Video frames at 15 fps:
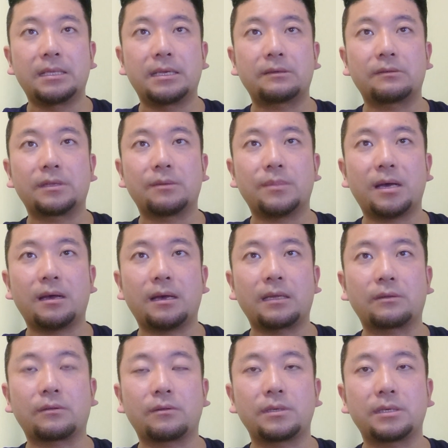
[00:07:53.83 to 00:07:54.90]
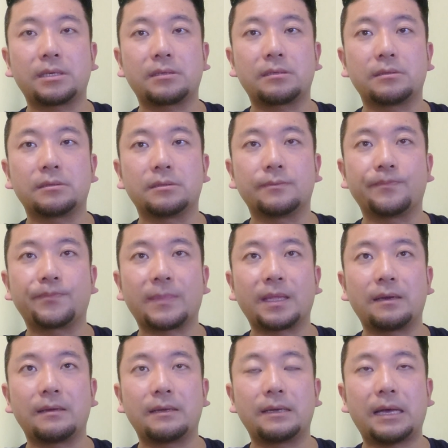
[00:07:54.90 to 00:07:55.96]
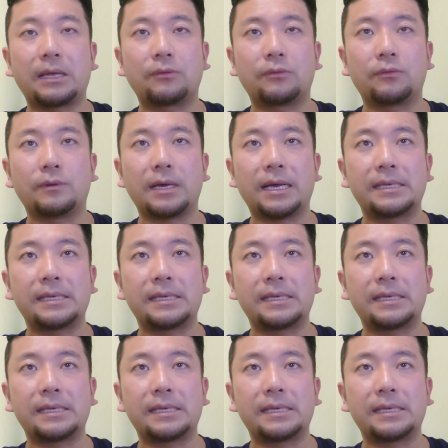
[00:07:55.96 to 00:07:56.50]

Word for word: なのでまあとにかくあの